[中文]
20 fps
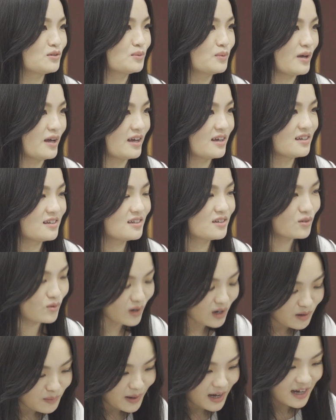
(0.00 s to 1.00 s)
对不对？我
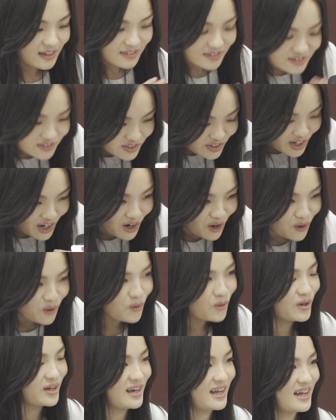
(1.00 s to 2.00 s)
要把它调
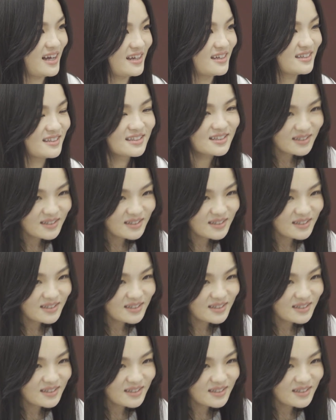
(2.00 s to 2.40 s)
回来，